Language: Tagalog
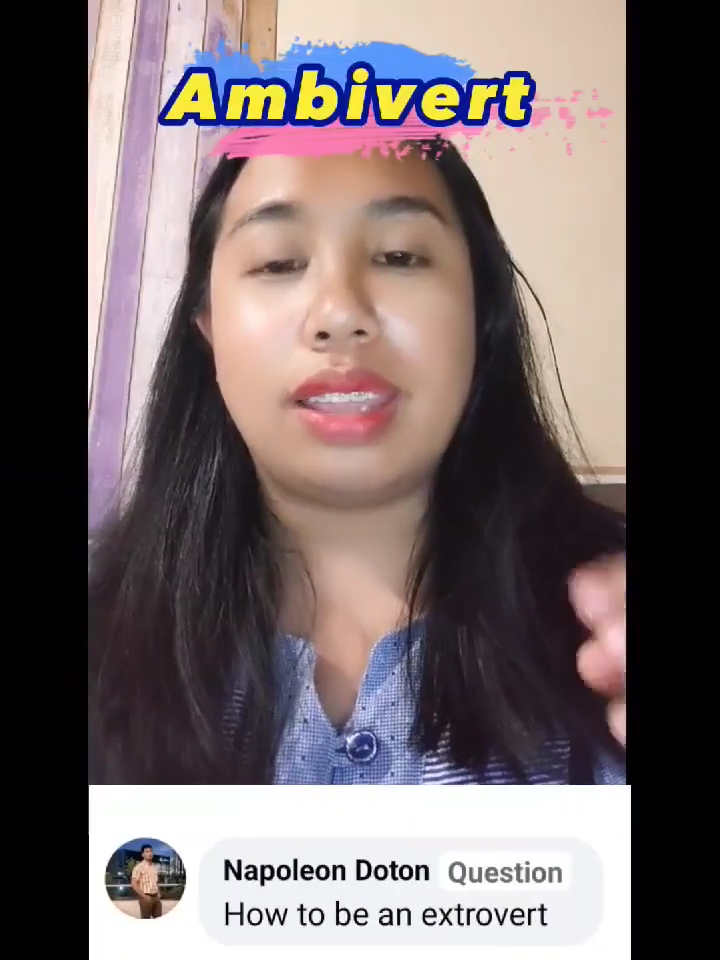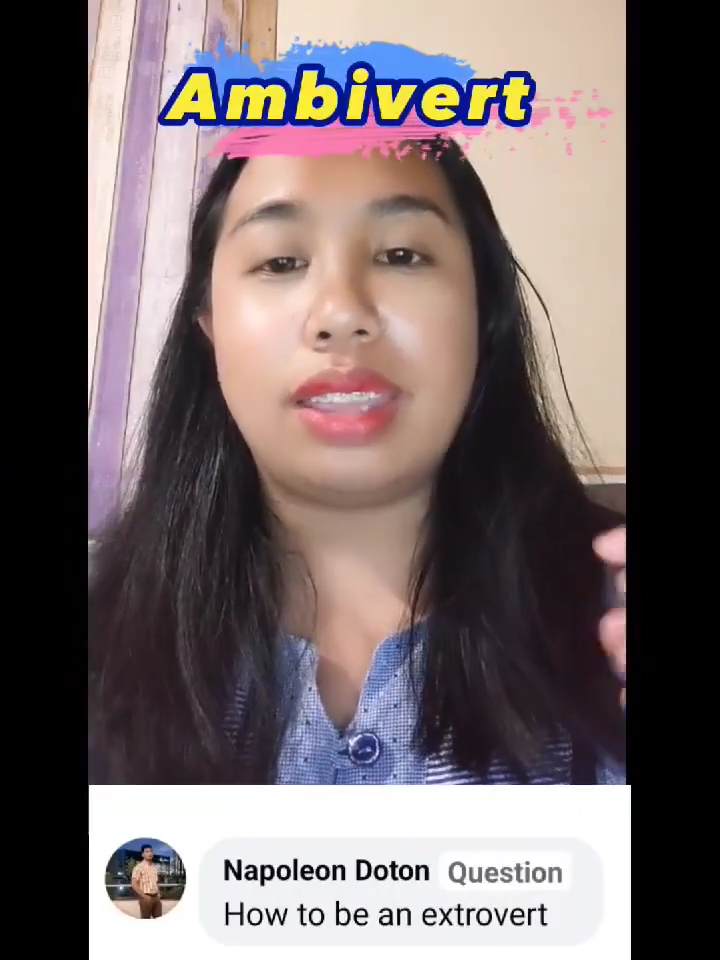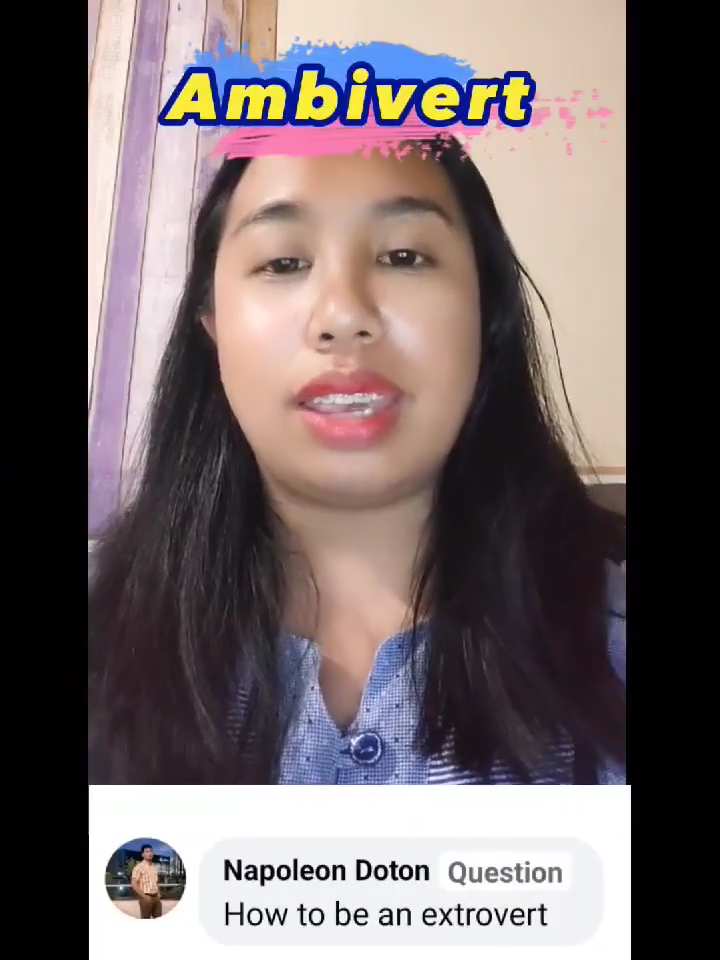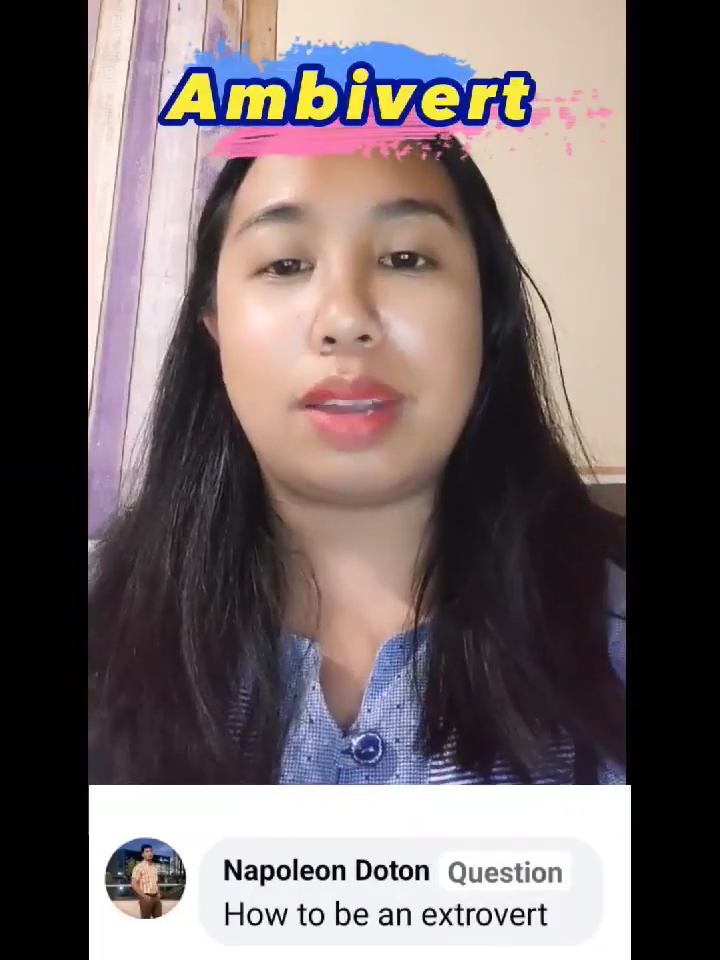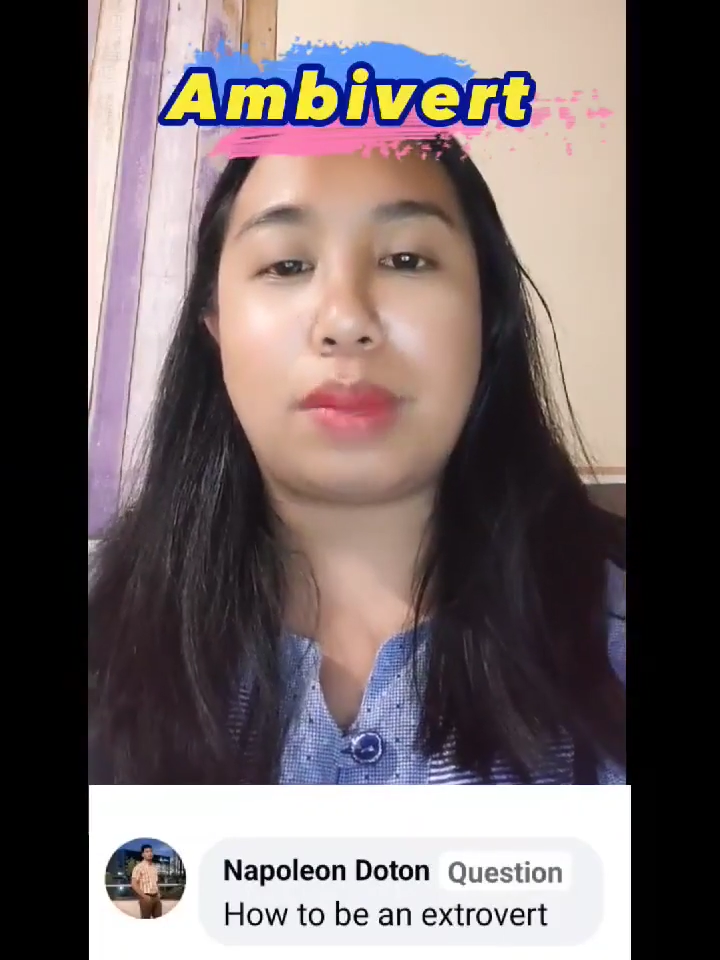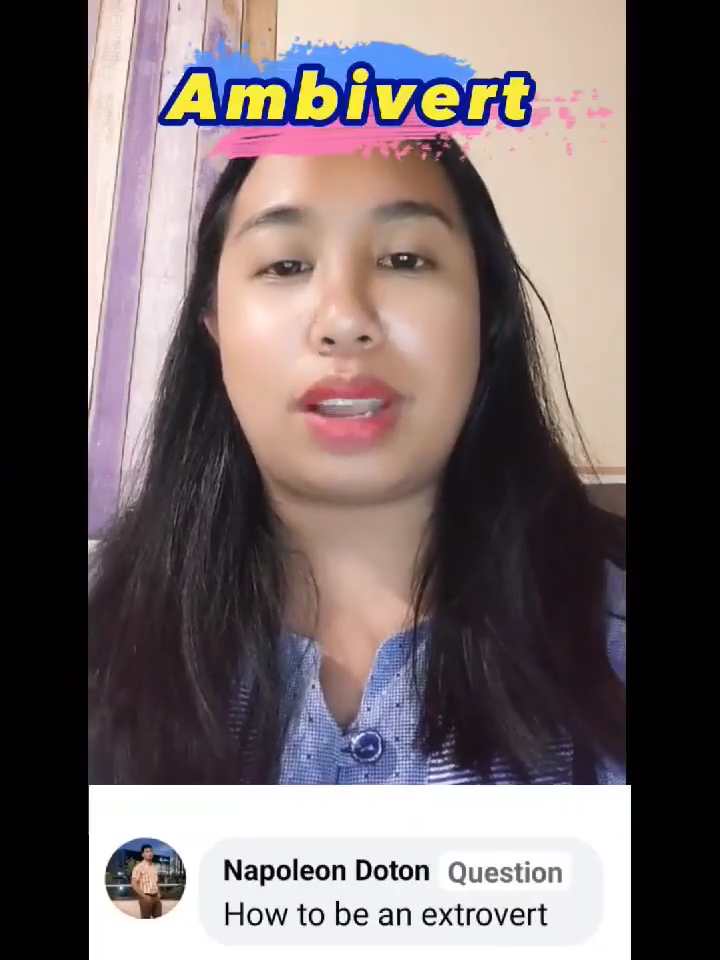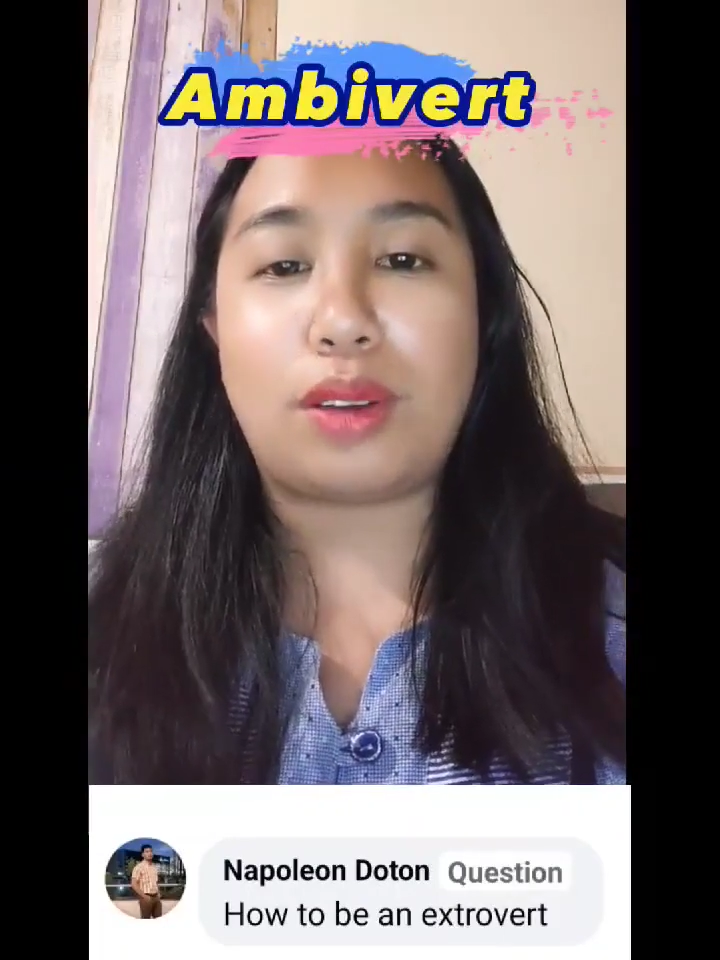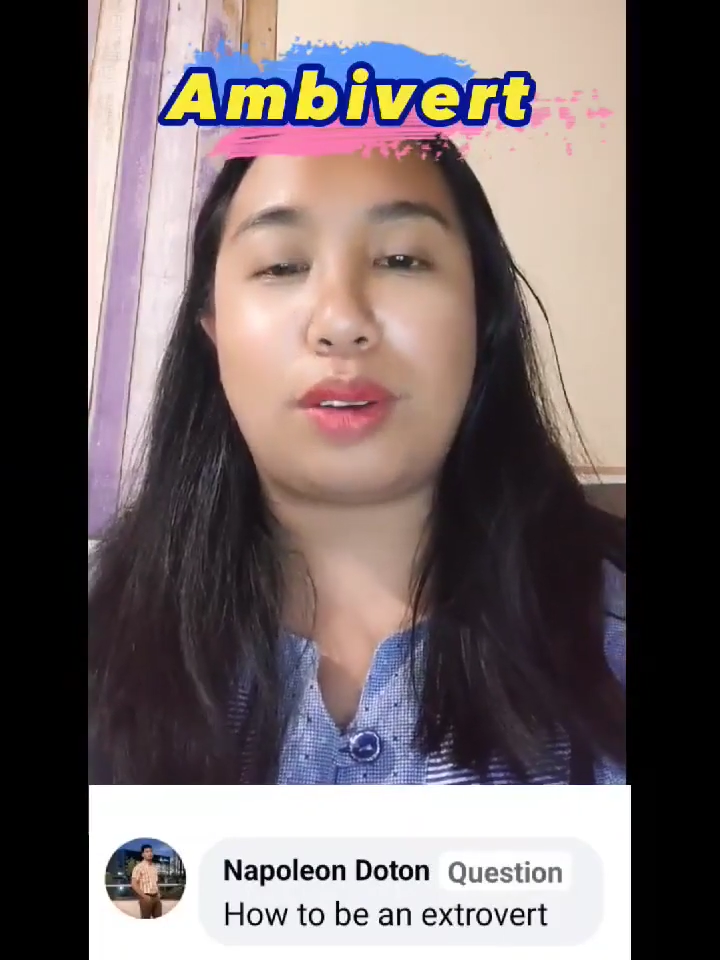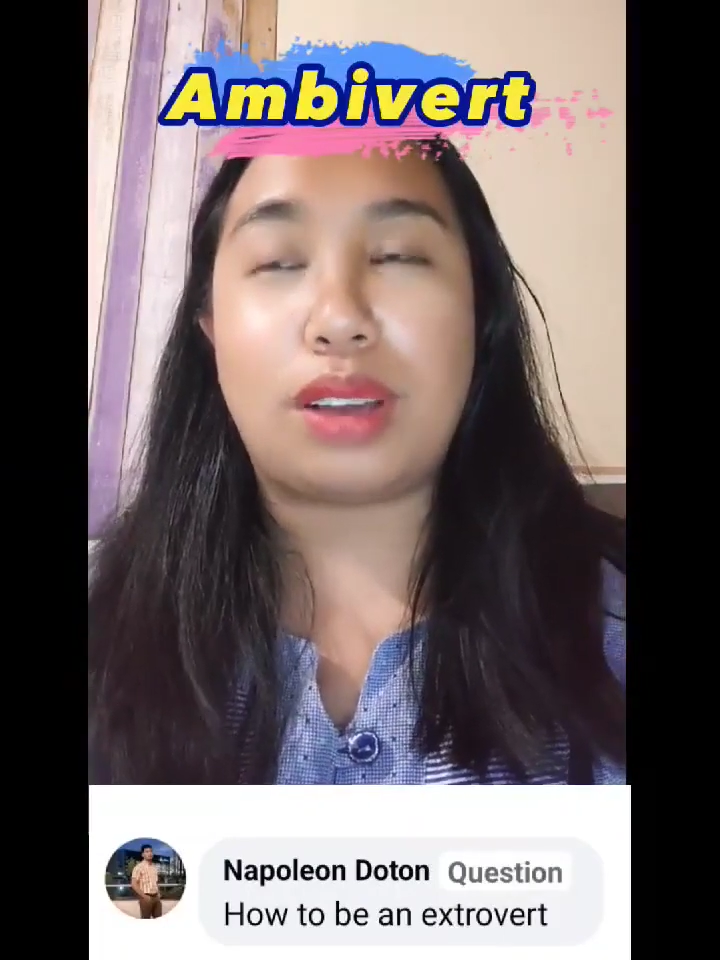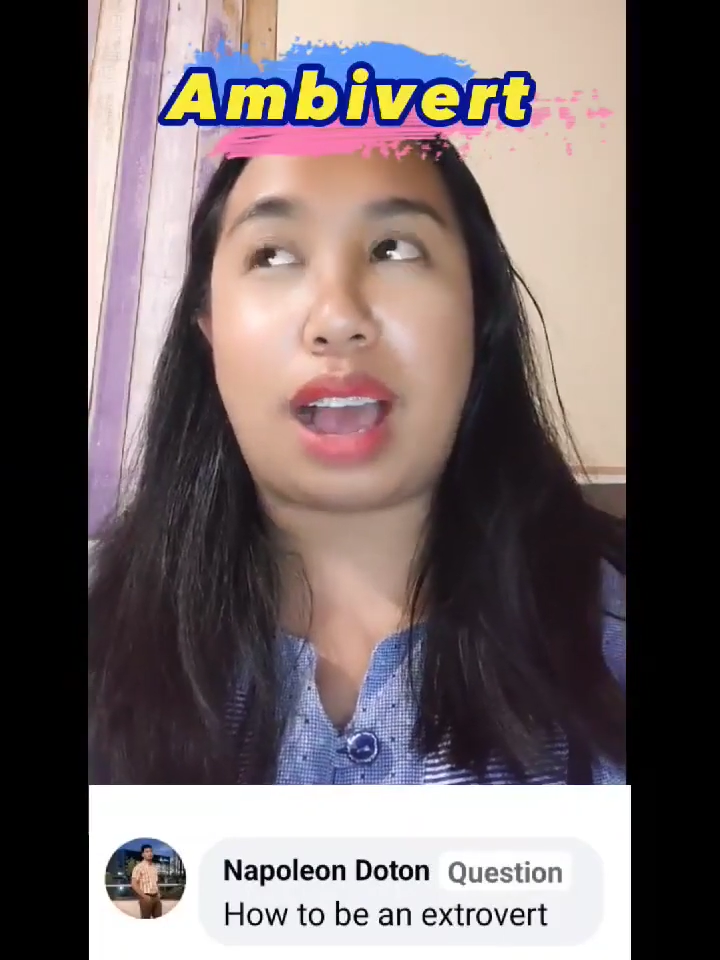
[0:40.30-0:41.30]
Hindi naman
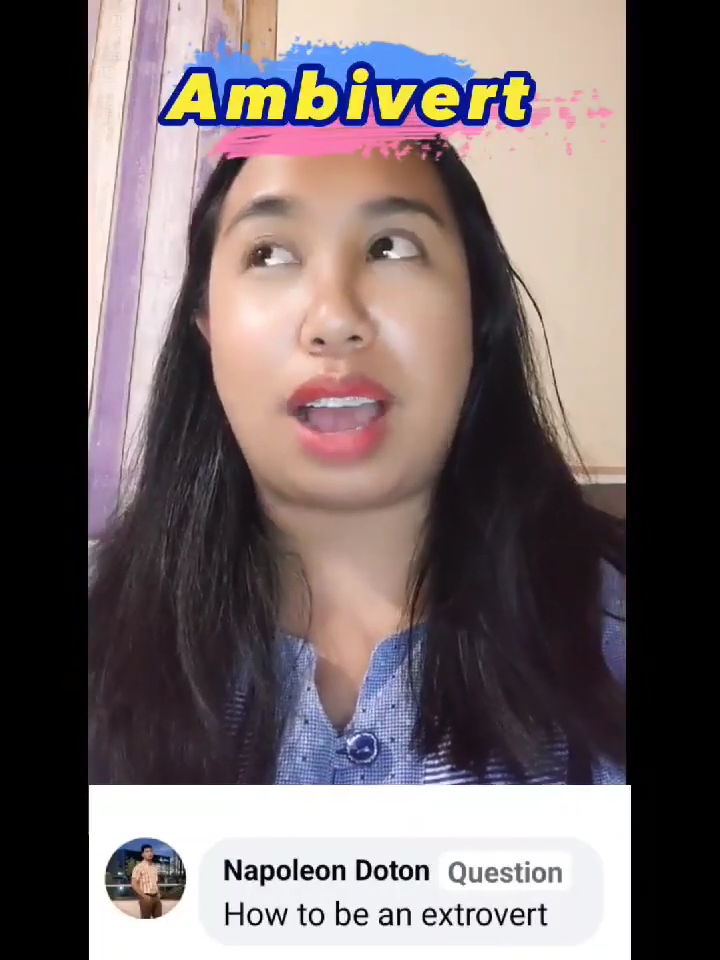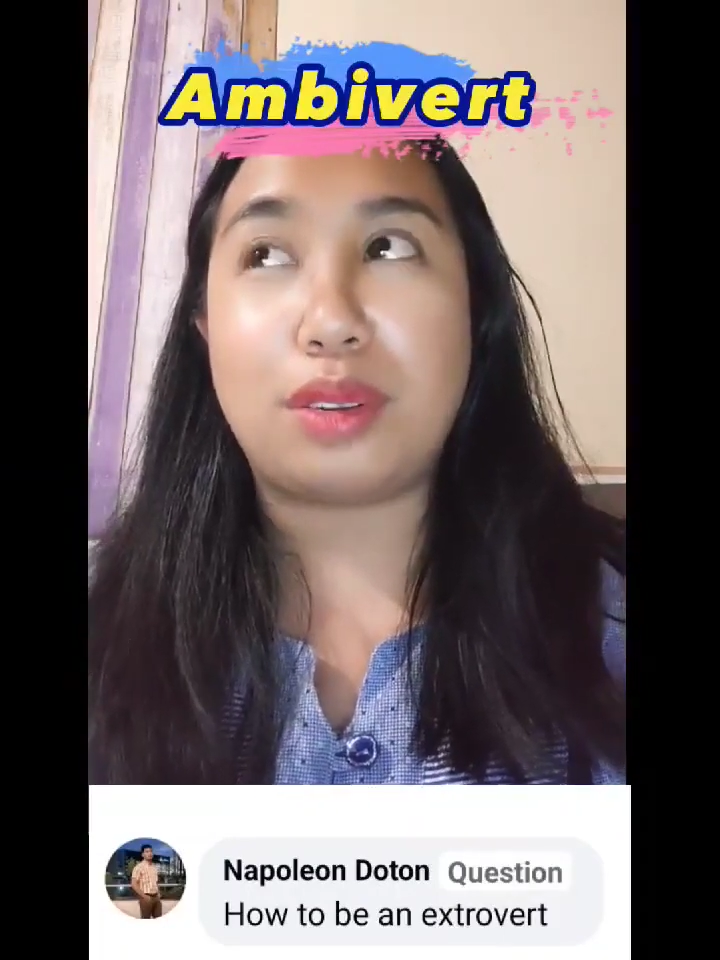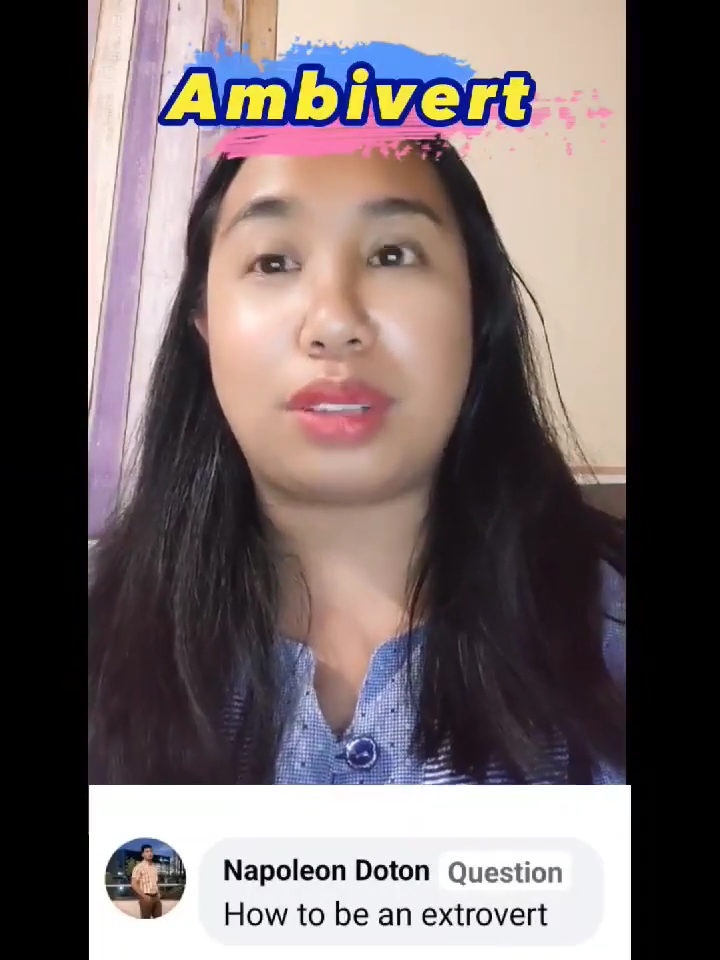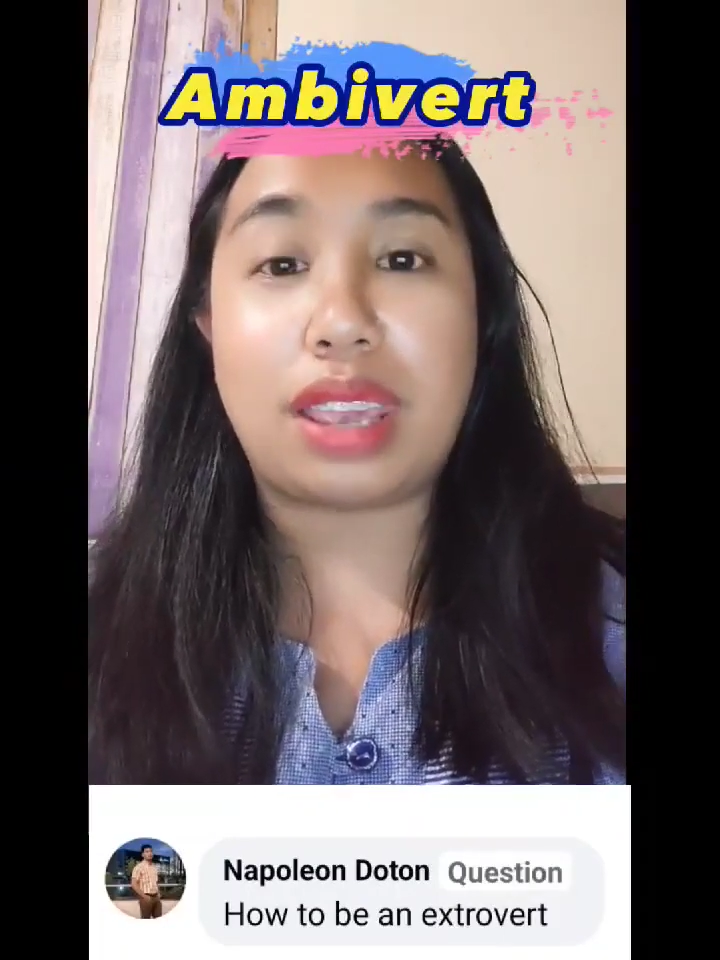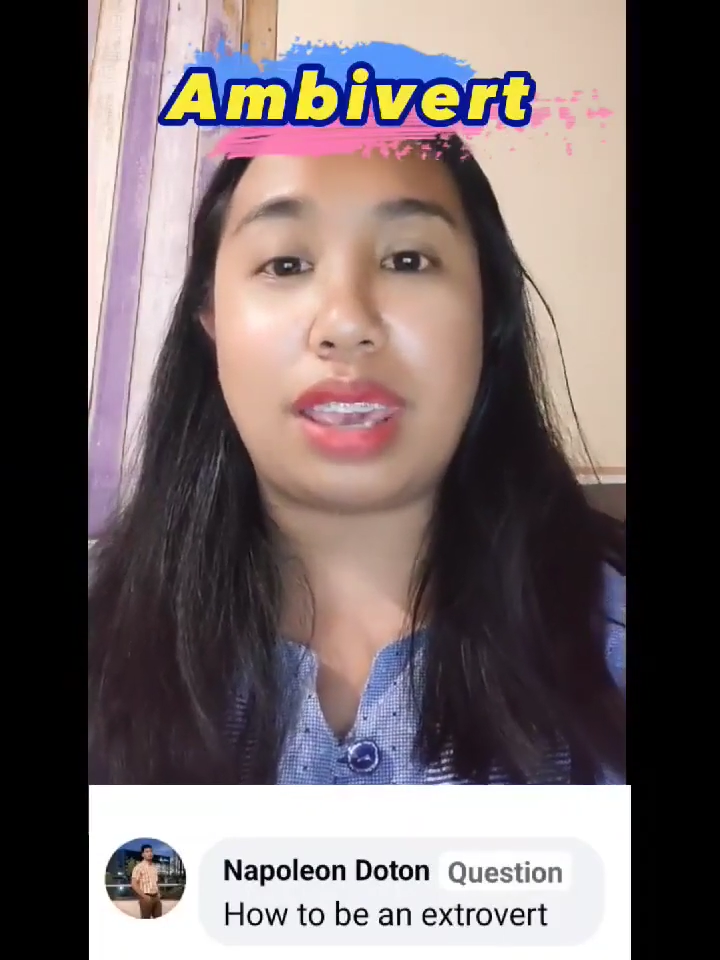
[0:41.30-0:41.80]
ako gaanong